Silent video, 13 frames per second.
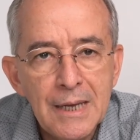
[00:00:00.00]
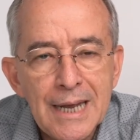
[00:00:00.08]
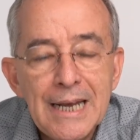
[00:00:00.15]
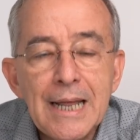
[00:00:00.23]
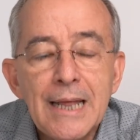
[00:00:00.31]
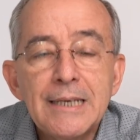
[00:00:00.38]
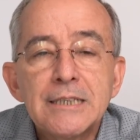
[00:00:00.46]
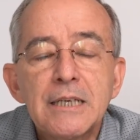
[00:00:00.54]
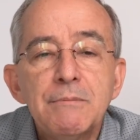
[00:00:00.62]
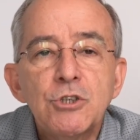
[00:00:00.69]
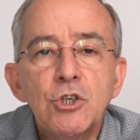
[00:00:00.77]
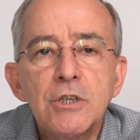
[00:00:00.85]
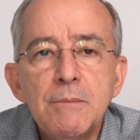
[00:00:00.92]
En la
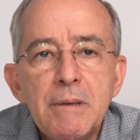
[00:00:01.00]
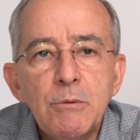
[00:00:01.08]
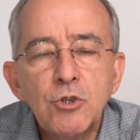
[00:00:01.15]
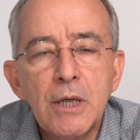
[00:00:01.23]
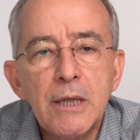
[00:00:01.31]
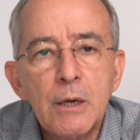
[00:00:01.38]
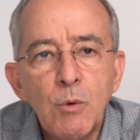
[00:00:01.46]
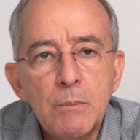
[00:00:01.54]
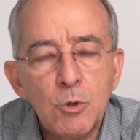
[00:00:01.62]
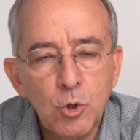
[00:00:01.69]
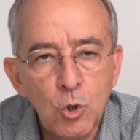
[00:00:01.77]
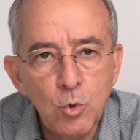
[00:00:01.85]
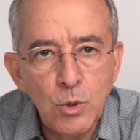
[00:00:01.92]
descripción del mismo te dejo el
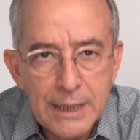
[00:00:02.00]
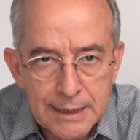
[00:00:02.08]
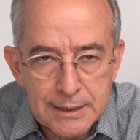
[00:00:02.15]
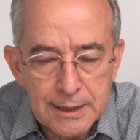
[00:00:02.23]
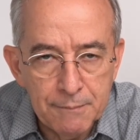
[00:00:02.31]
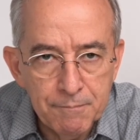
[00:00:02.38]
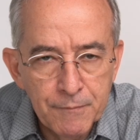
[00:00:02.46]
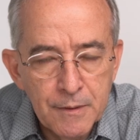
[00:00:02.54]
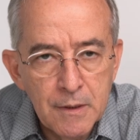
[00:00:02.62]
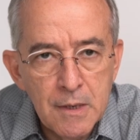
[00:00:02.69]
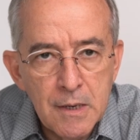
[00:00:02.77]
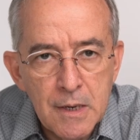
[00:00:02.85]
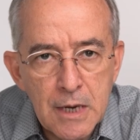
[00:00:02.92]
botón unirse
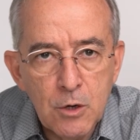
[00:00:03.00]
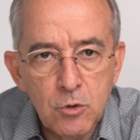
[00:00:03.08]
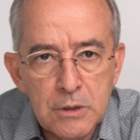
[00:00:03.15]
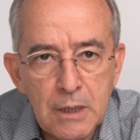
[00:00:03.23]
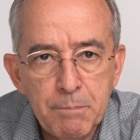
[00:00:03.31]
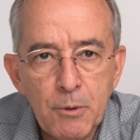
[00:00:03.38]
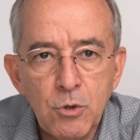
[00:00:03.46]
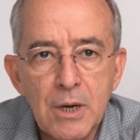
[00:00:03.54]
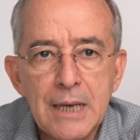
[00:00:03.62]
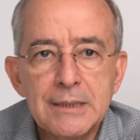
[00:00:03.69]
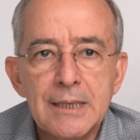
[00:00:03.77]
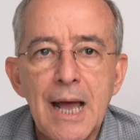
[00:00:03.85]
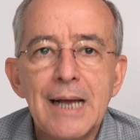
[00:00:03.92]
y con él
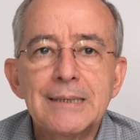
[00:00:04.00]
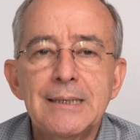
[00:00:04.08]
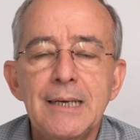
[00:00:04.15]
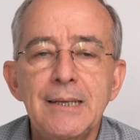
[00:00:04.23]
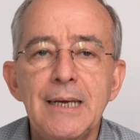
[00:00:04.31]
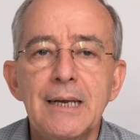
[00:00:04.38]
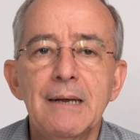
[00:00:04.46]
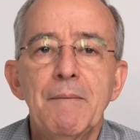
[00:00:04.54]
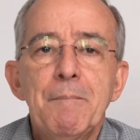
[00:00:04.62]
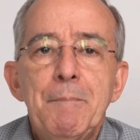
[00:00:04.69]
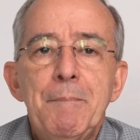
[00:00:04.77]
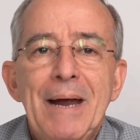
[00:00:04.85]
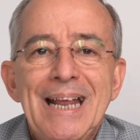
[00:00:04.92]
podrás acceder
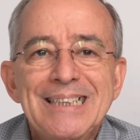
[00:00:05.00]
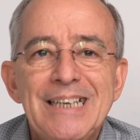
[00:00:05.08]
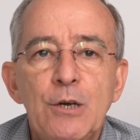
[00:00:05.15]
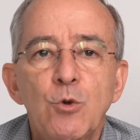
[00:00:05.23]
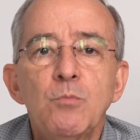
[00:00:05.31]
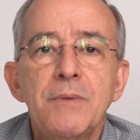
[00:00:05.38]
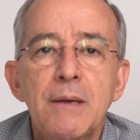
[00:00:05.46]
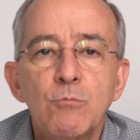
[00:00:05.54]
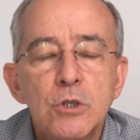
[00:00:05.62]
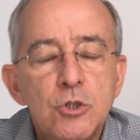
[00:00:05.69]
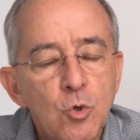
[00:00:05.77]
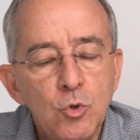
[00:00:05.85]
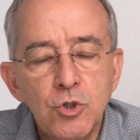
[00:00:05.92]
para ser un
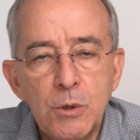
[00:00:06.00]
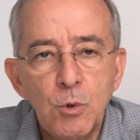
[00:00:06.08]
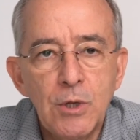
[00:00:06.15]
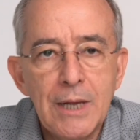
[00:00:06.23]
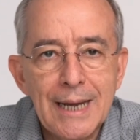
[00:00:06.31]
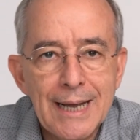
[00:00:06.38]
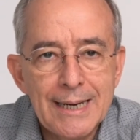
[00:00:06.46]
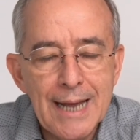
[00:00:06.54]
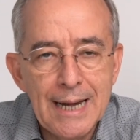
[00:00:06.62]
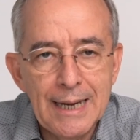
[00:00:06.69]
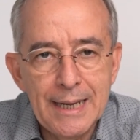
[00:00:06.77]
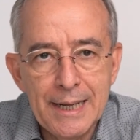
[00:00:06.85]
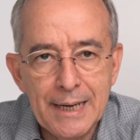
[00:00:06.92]
miembro exclusivo del
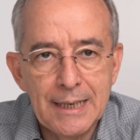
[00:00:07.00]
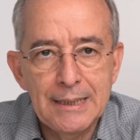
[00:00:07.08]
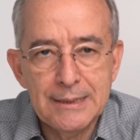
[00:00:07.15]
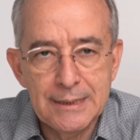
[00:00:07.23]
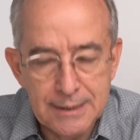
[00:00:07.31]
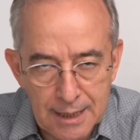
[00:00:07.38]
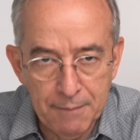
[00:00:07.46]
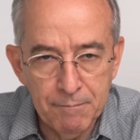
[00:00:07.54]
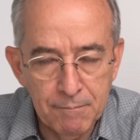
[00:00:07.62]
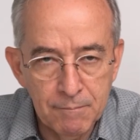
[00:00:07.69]
canal RSC.